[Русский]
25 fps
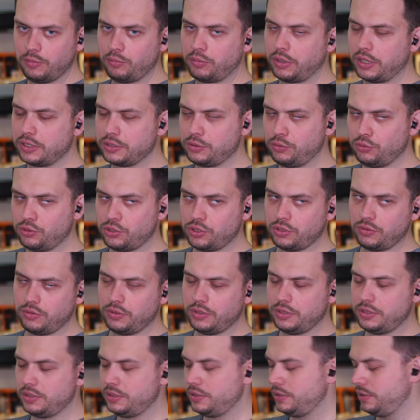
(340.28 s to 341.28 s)

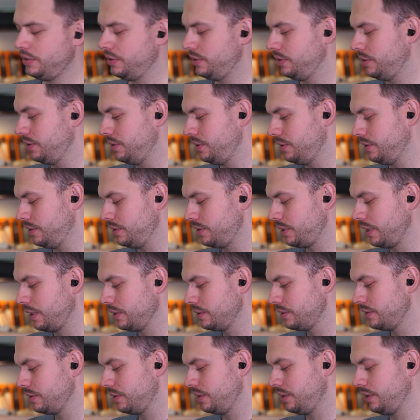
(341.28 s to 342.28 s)
прослушивать э,
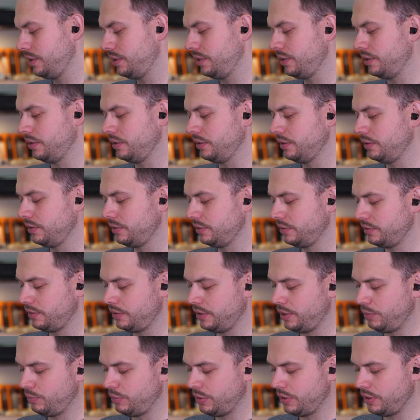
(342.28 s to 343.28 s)
станции,
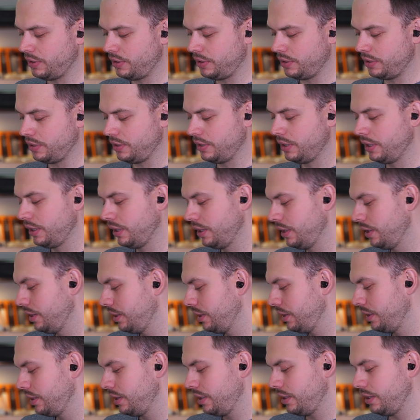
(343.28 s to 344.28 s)
либо
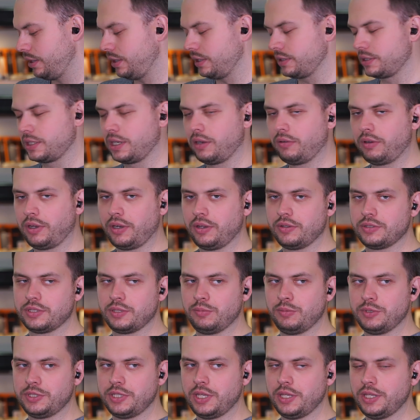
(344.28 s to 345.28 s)
разговаривать с
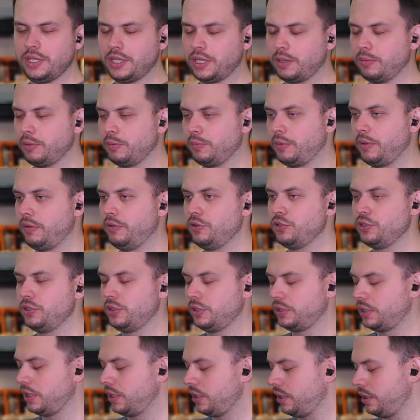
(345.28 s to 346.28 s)
собеседником на
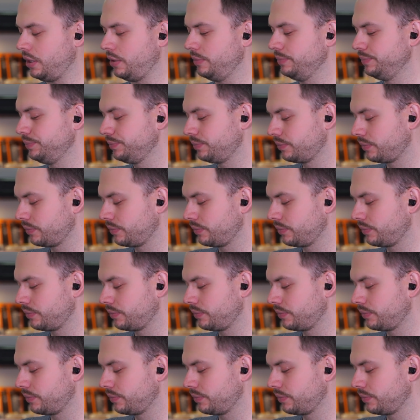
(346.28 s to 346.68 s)
повышенных тонах.